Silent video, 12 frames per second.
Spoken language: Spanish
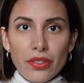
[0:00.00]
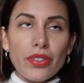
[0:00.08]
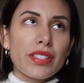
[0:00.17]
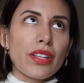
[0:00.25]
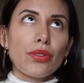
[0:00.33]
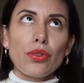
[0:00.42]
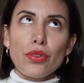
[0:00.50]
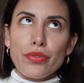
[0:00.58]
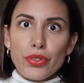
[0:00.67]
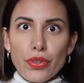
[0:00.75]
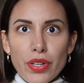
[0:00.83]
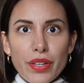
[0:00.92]
donde están todos los
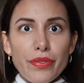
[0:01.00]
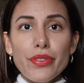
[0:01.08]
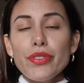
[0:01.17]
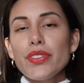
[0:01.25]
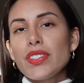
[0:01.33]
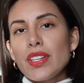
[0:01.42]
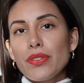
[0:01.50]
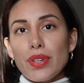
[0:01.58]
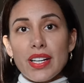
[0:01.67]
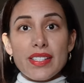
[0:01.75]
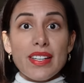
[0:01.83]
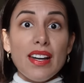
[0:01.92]
fotógrafos, donde están
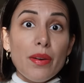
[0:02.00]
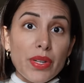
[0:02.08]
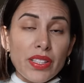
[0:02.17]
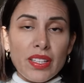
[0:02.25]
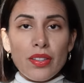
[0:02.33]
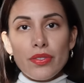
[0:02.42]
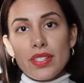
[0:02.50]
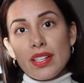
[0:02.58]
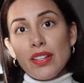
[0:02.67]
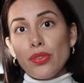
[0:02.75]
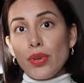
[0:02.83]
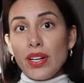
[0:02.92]
todas las celebrities, donde
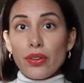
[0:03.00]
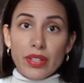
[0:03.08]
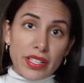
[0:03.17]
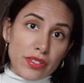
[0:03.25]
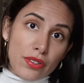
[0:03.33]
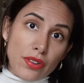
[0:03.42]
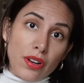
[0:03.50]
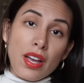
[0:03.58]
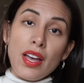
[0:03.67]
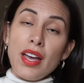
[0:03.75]
sale toda la colección